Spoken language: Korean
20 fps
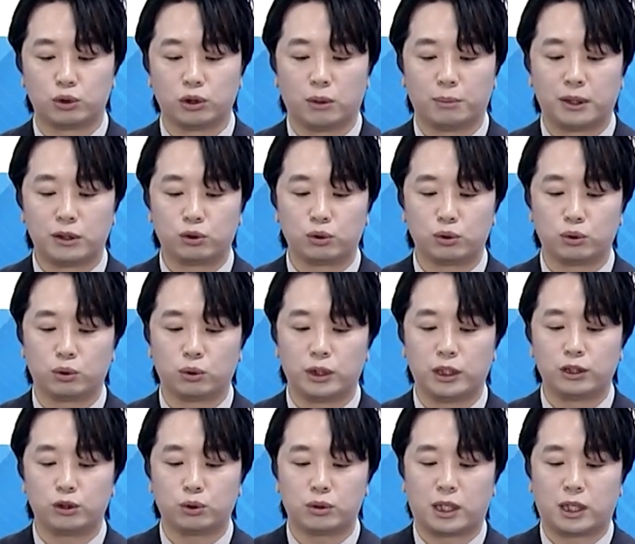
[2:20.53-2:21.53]
매출도 1조
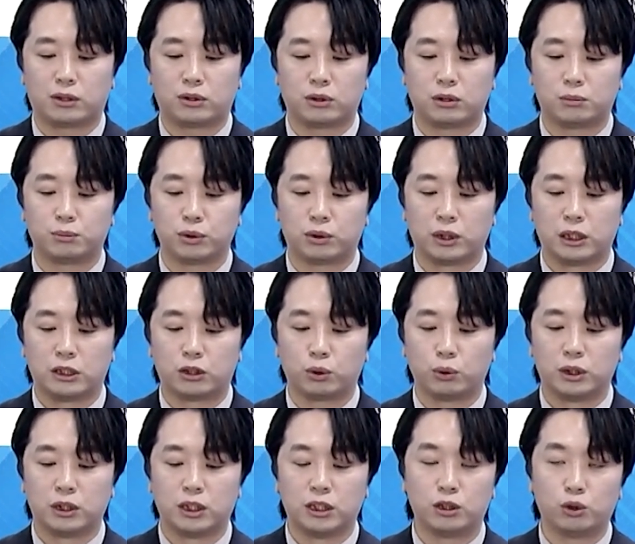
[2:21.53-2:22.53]
4천억부터 2조
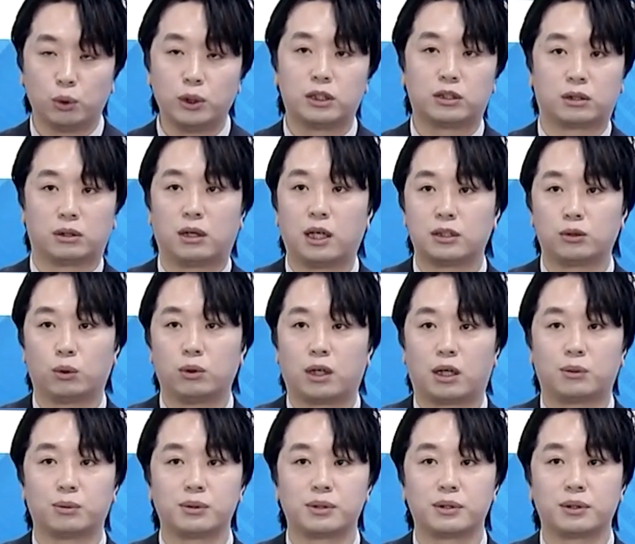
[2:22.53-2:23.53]
2천억까지 올라가고
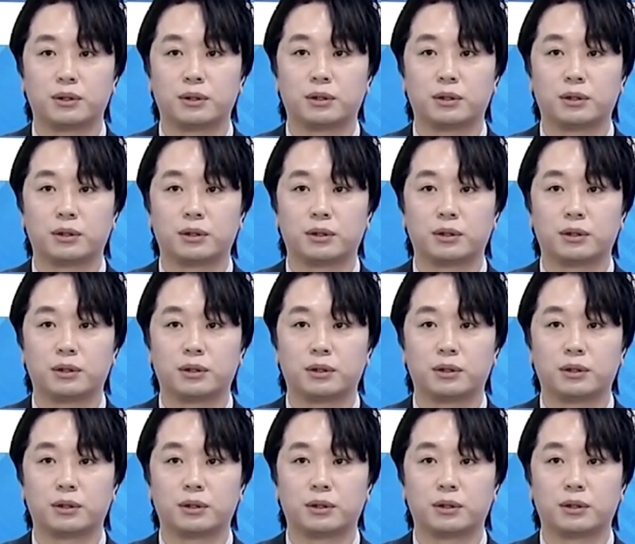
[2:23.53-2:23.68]
있어요.